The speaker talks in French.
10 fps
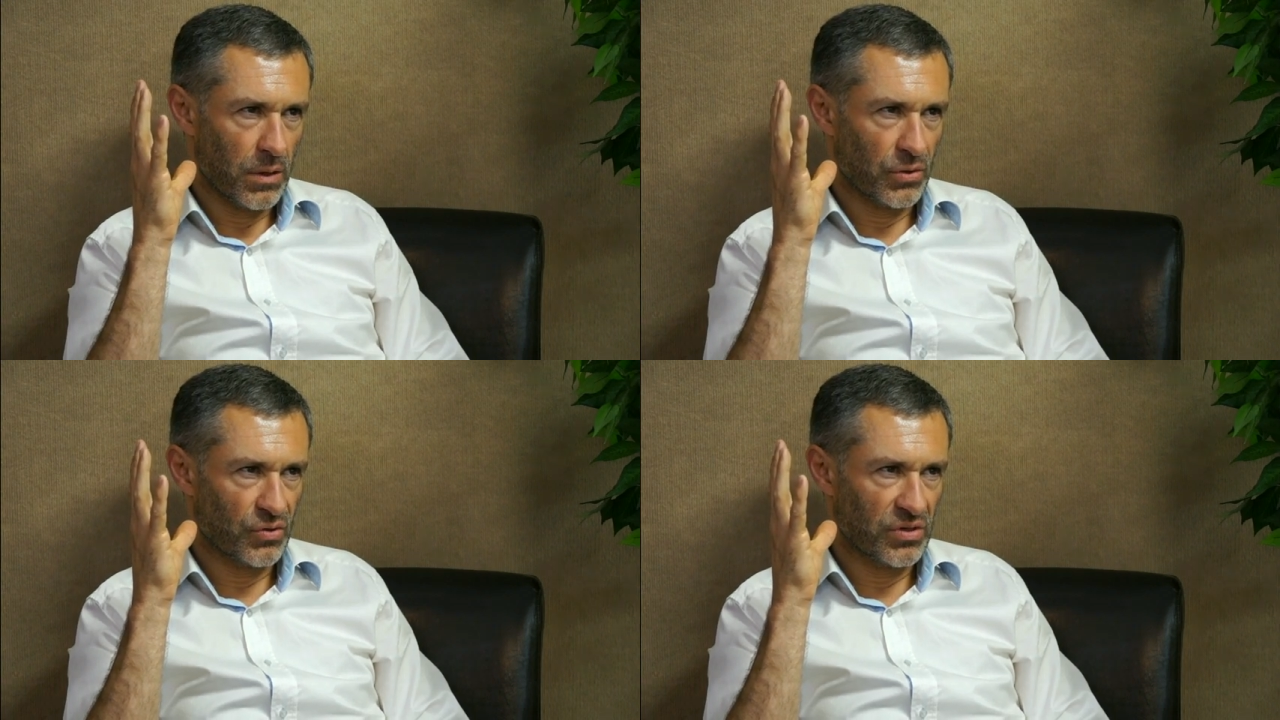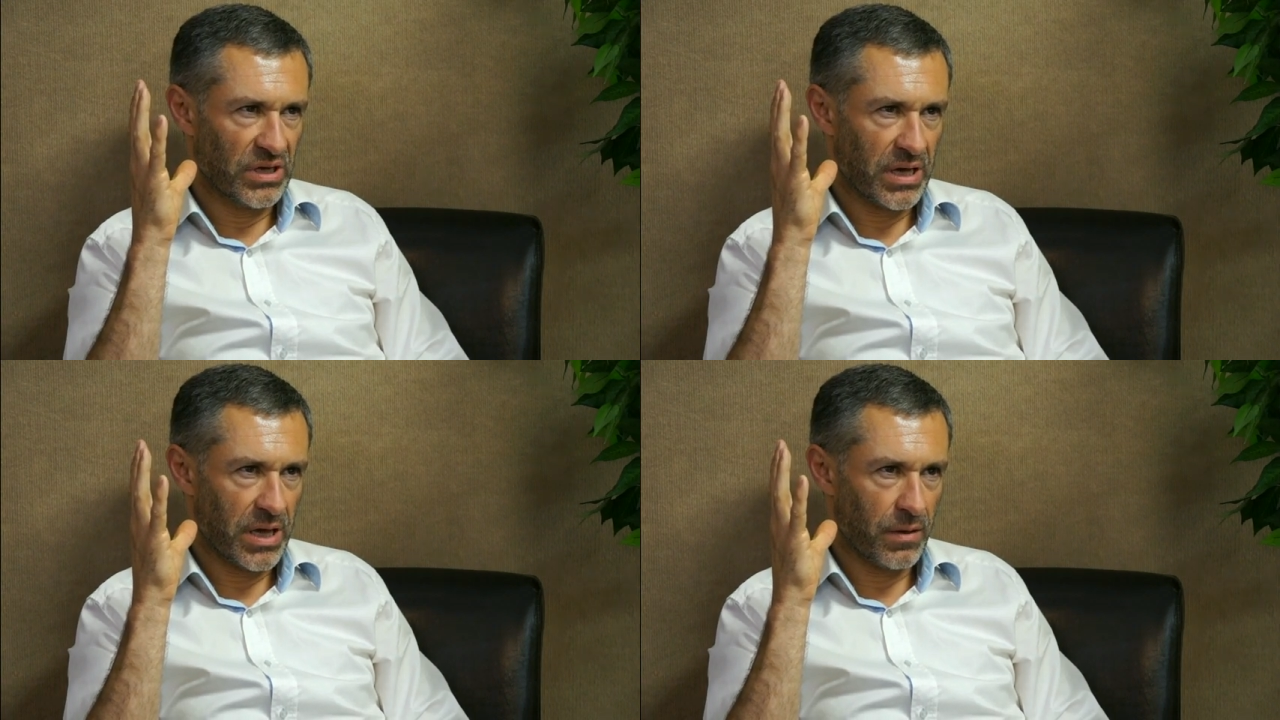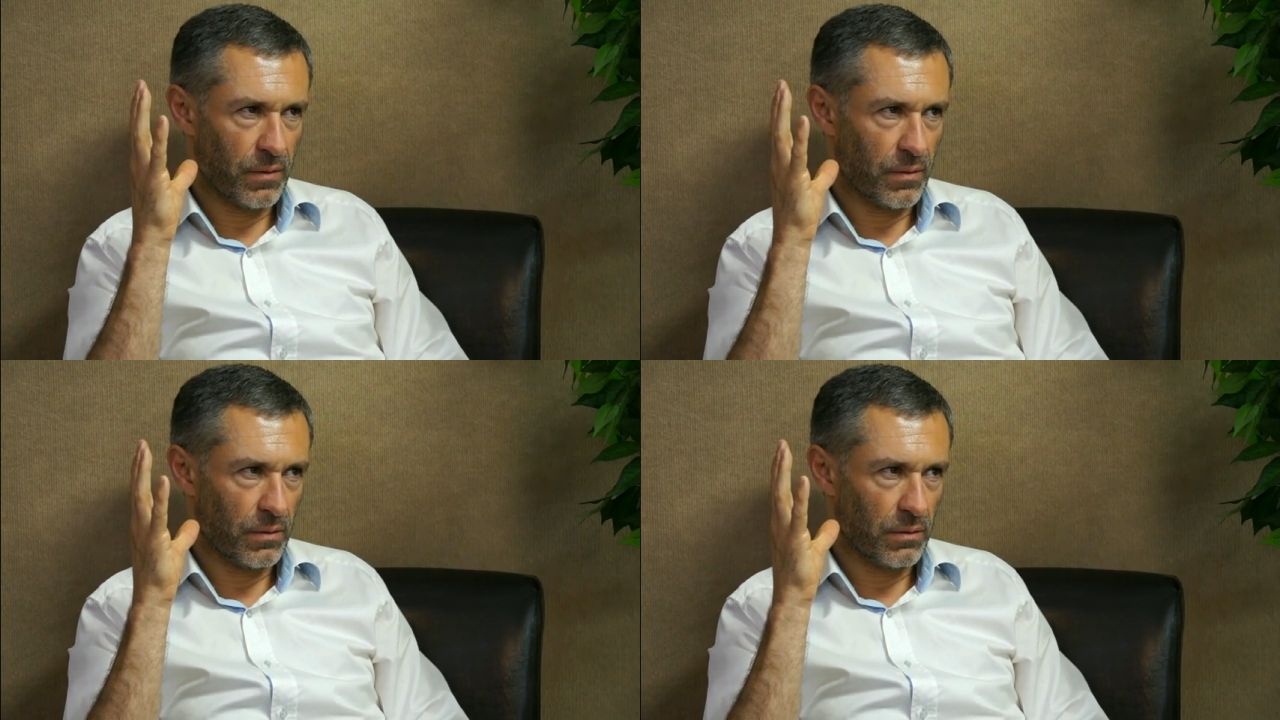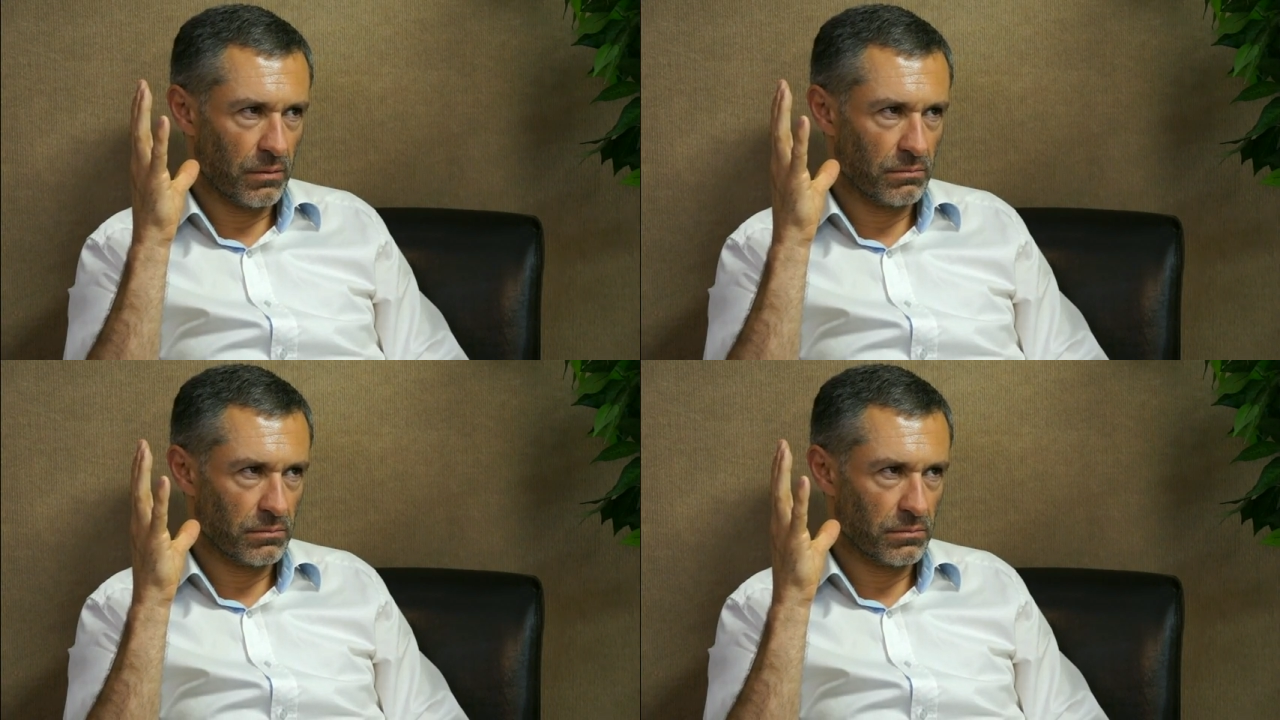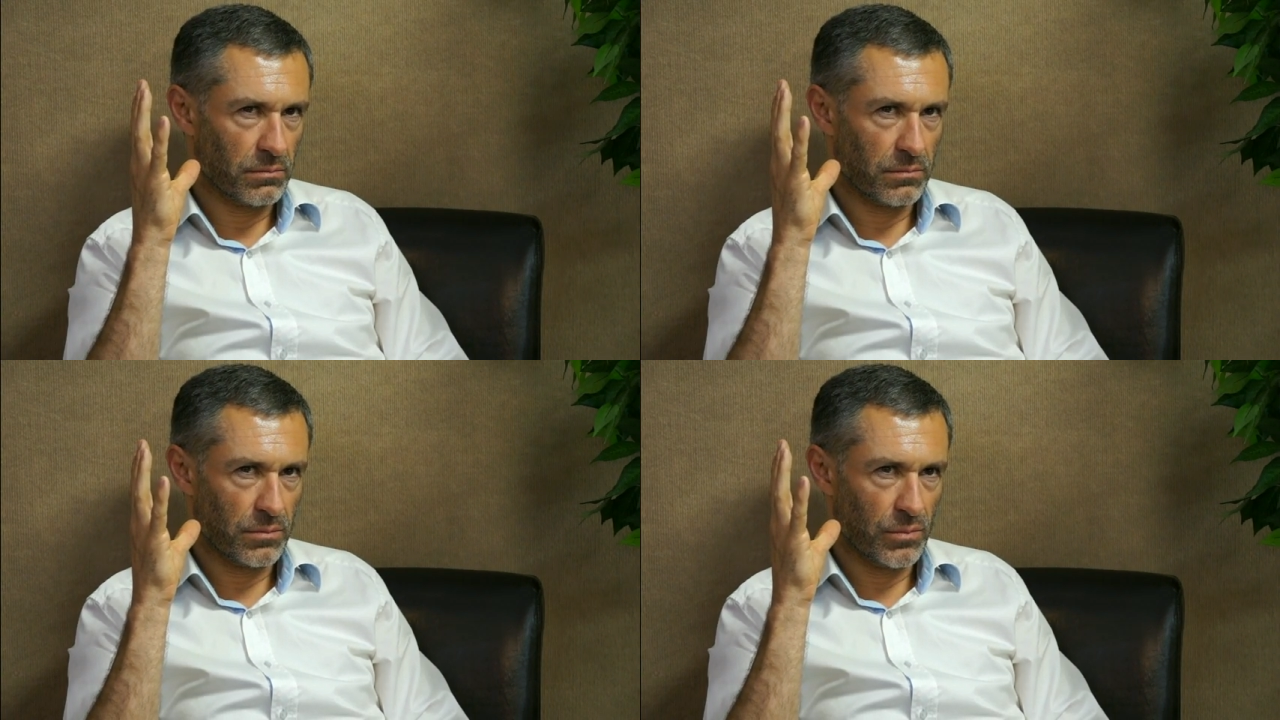je dirais, euh,
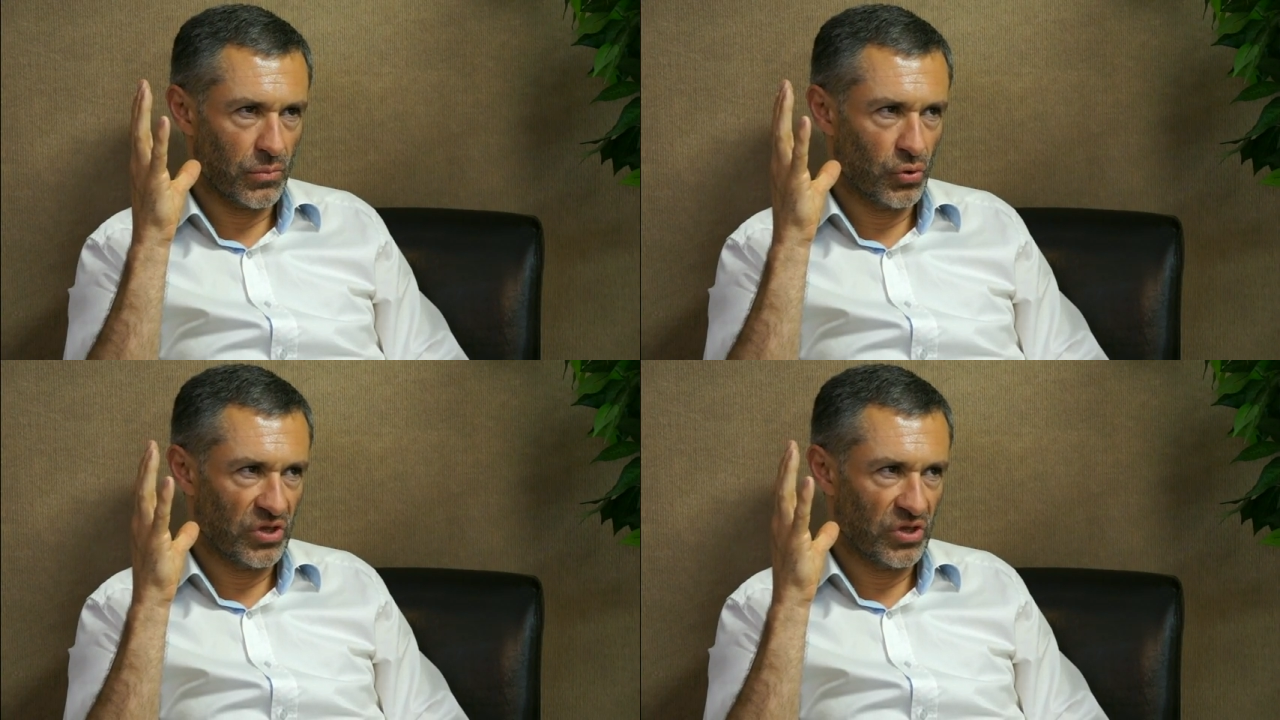une